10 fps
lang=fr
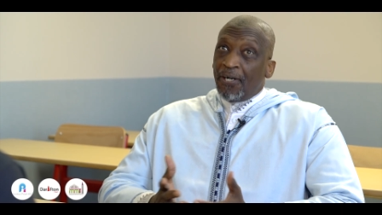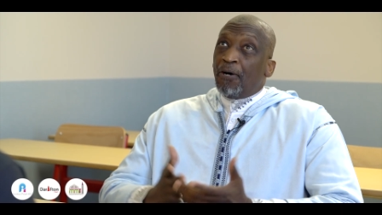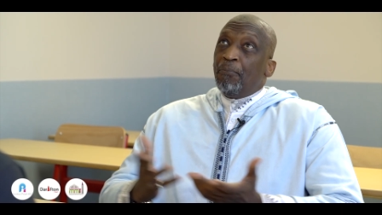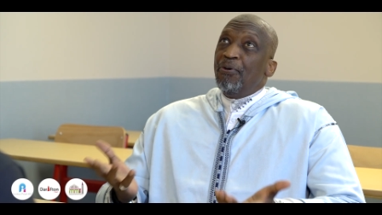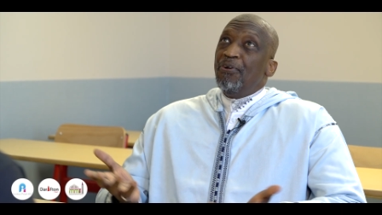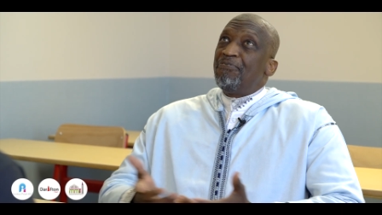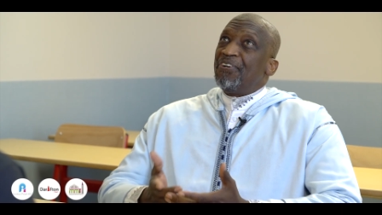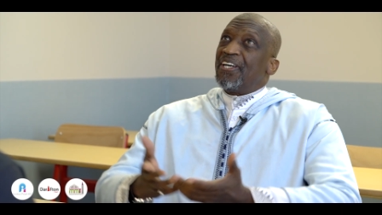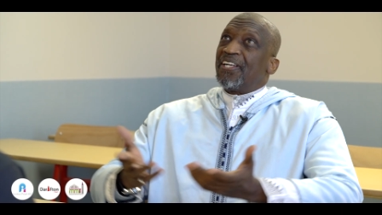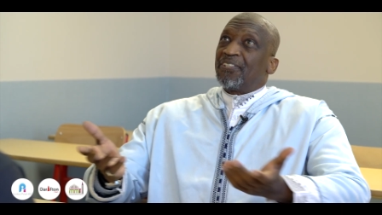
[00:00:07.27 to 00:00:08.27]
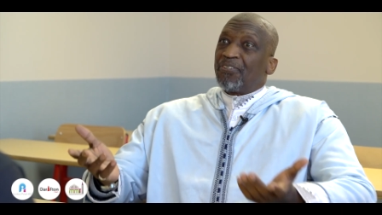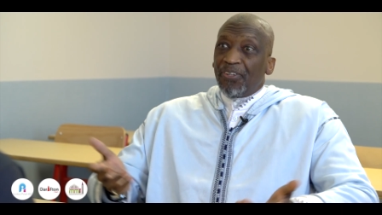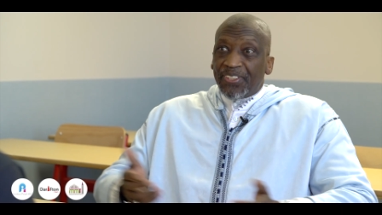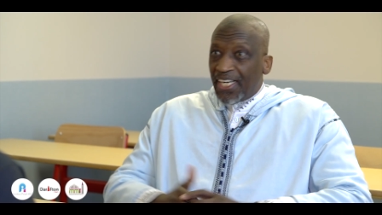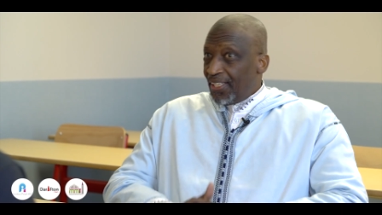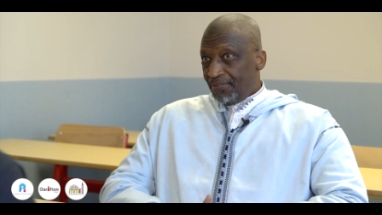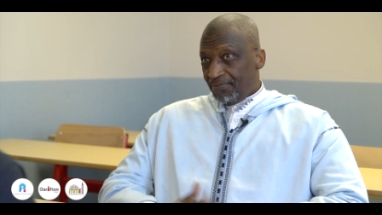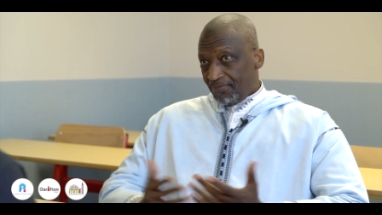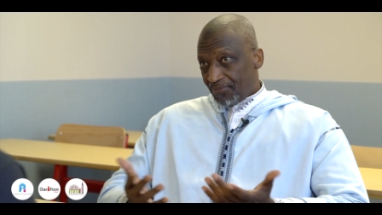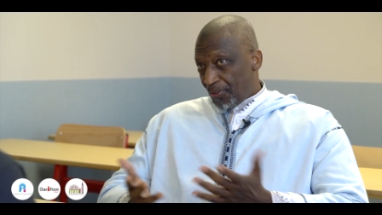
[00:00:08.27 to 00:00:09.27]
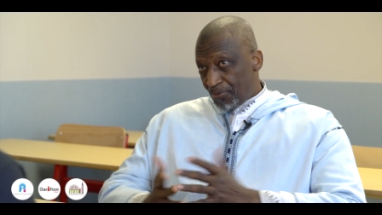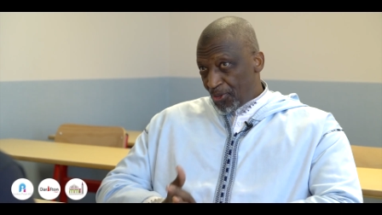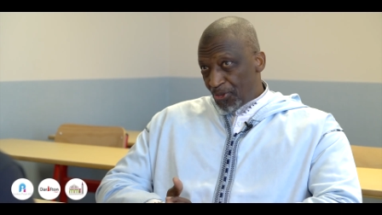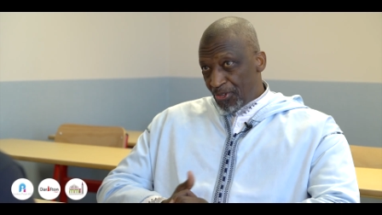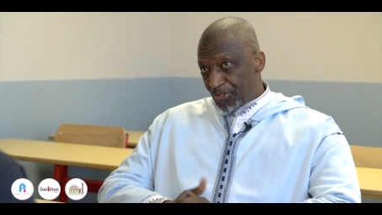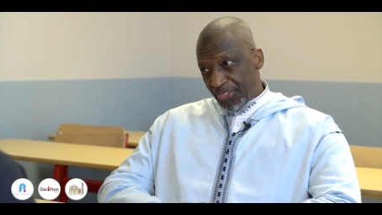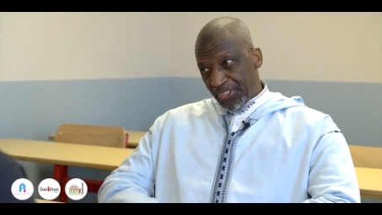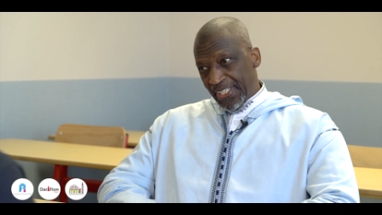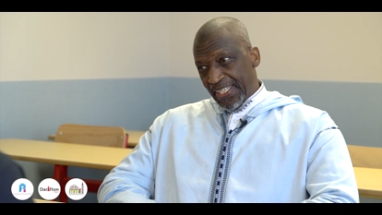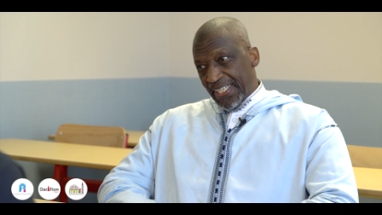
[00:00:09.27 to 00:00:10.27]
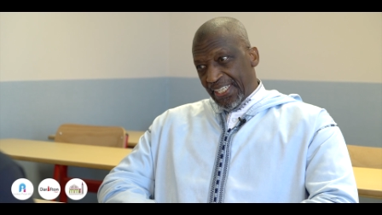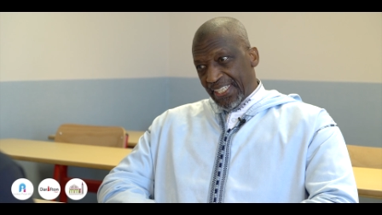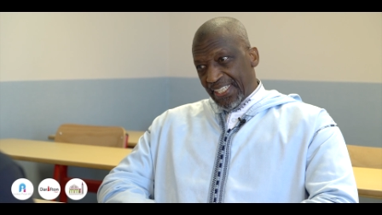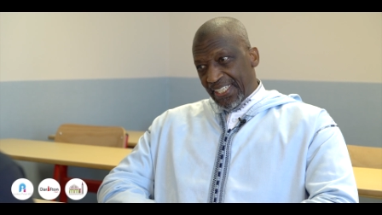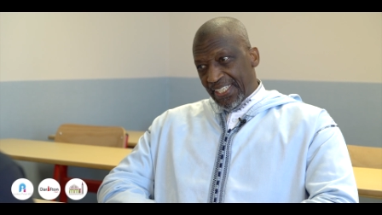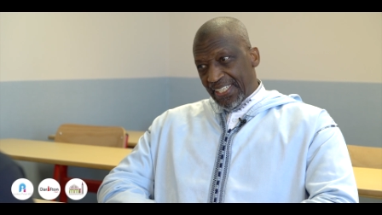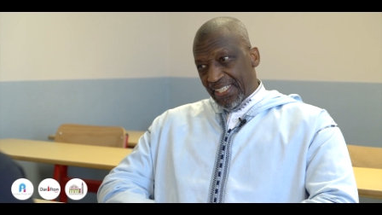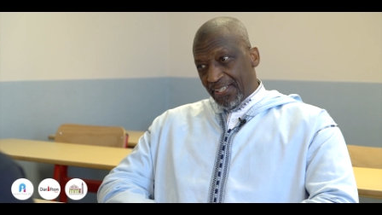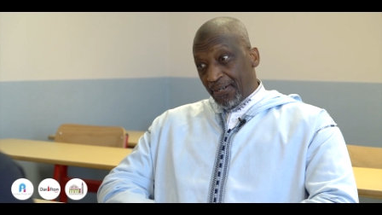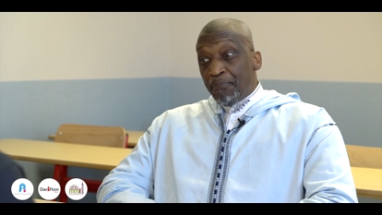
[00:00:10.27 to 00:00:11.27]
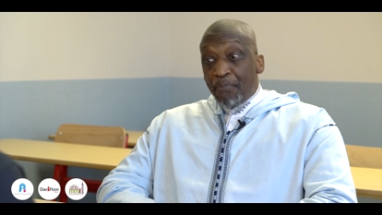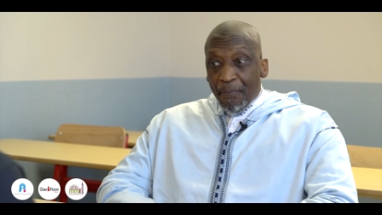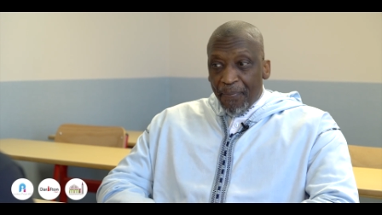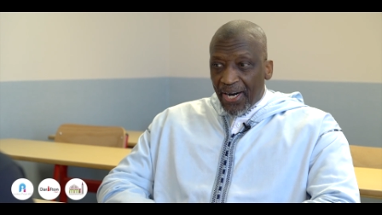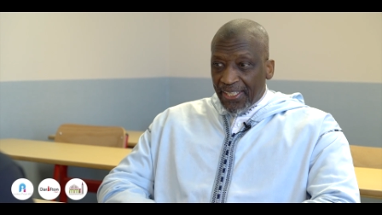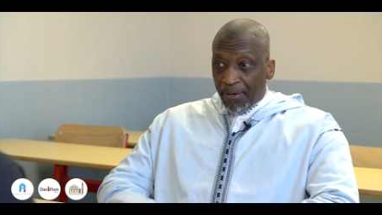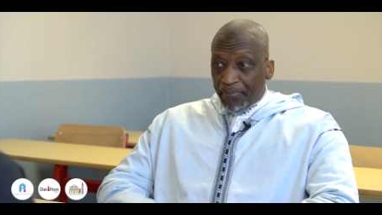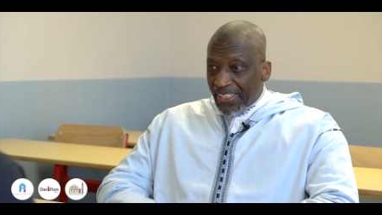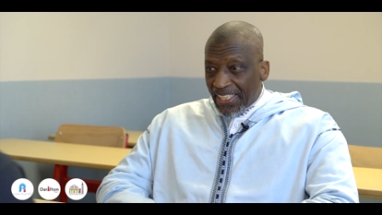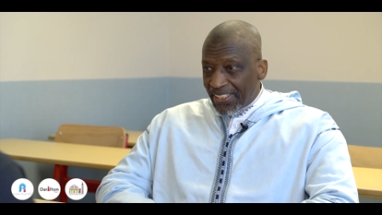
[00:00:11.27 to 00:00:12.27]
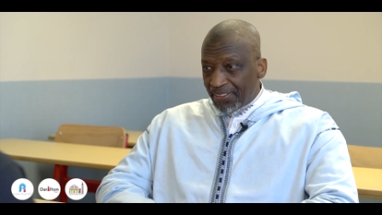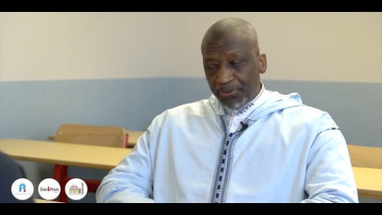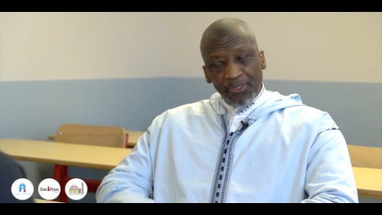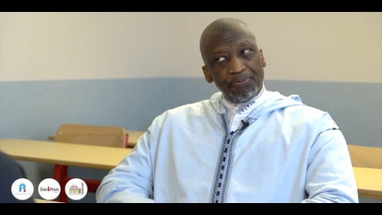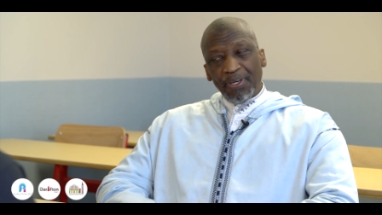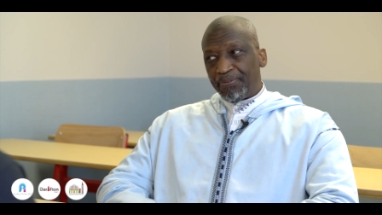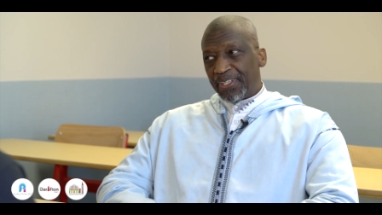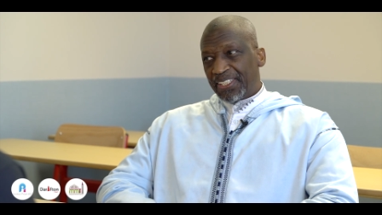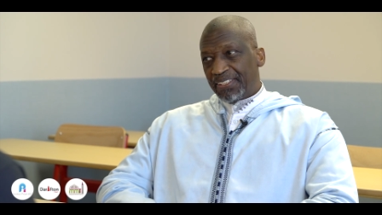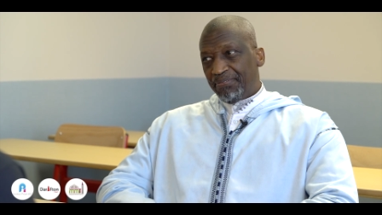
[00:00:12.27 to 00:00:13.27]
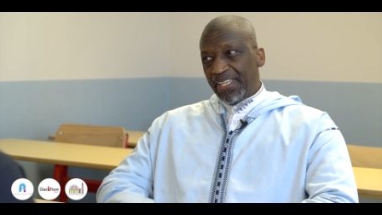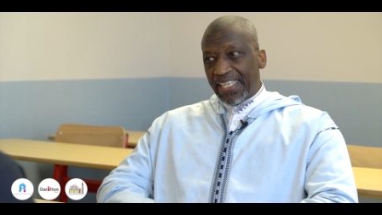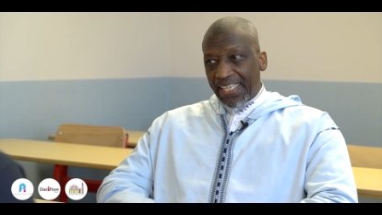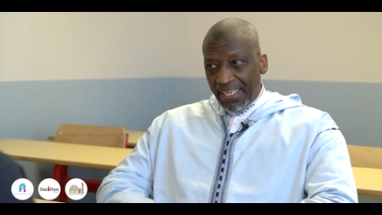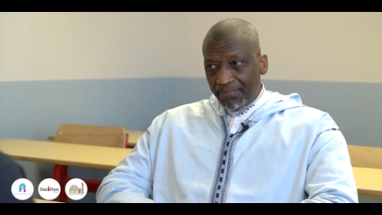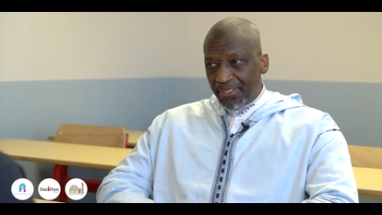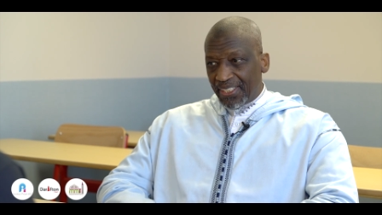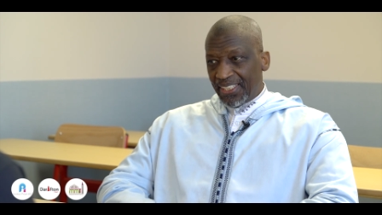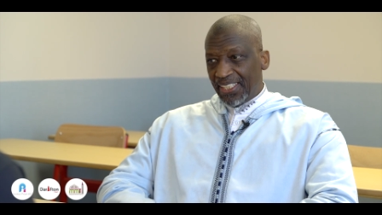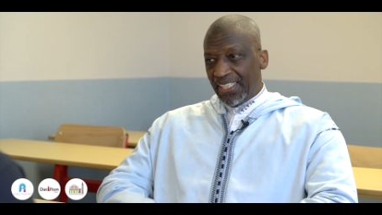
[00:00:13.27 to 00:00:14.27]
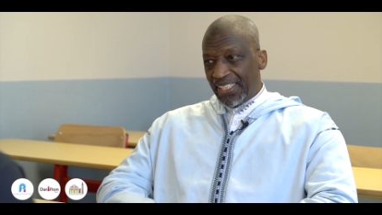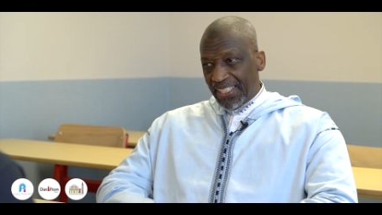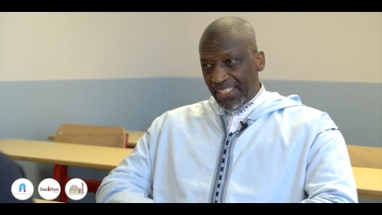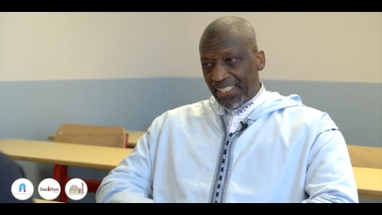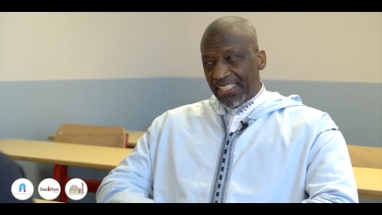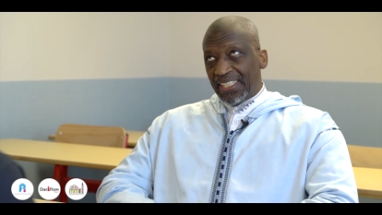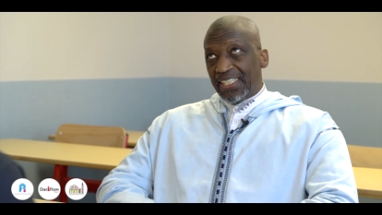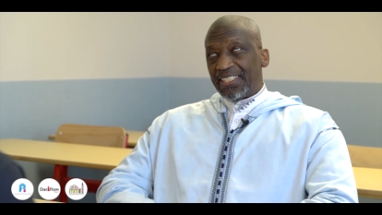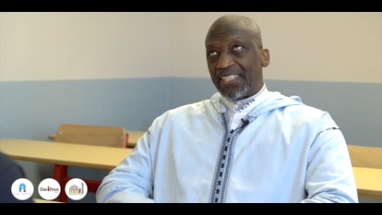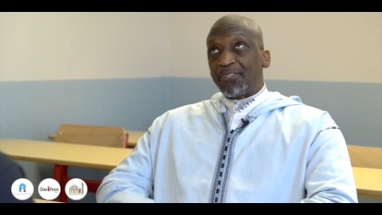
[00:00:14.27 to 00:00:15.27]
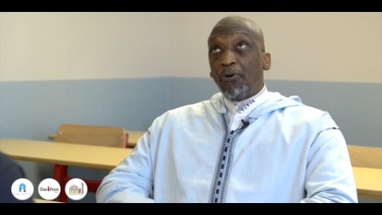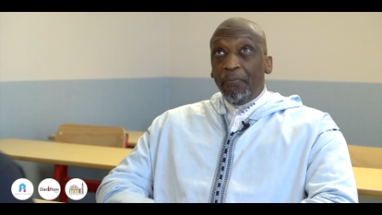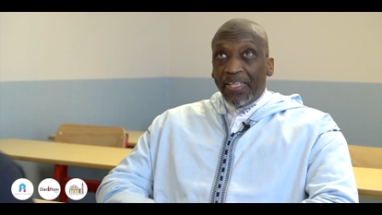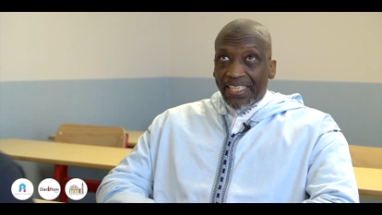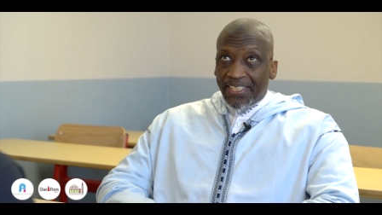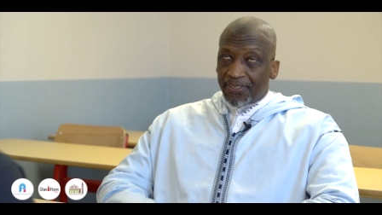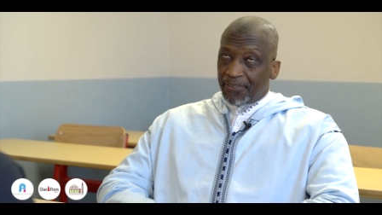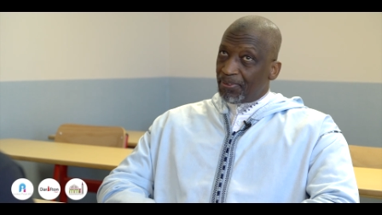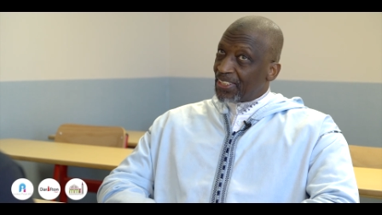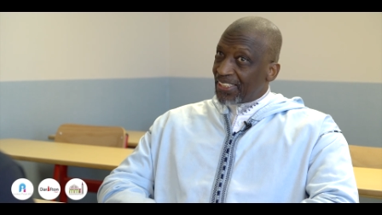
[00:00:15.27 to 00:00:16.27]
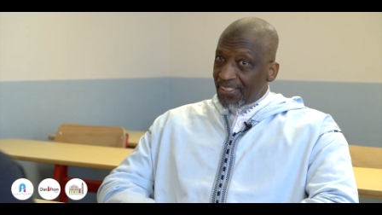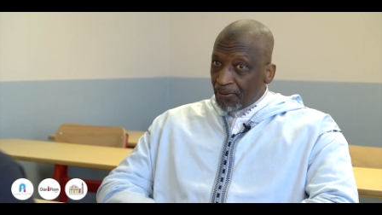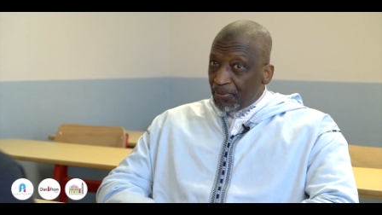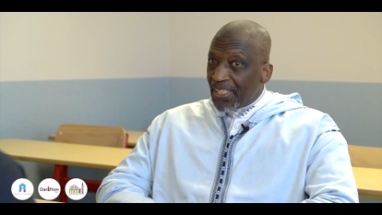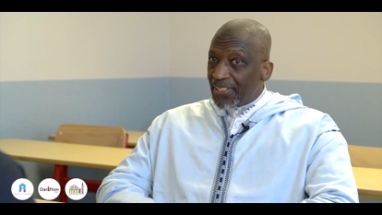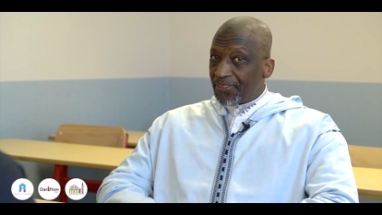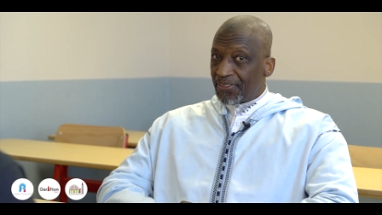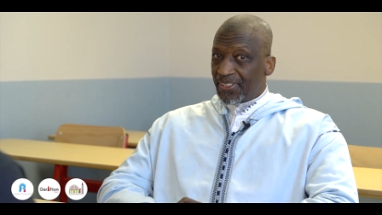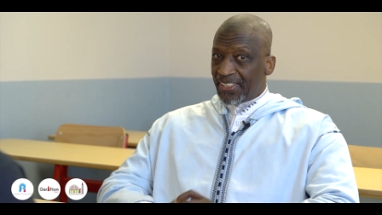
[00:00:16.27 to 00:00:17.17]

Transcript: On peut le faire sur le tas, comme beaucoup le font. Euh, on ne peut pas, il n'y a pas d'âge pour ne pas apprendre, mais également il y a cette obligation, parce que c'est une obligation.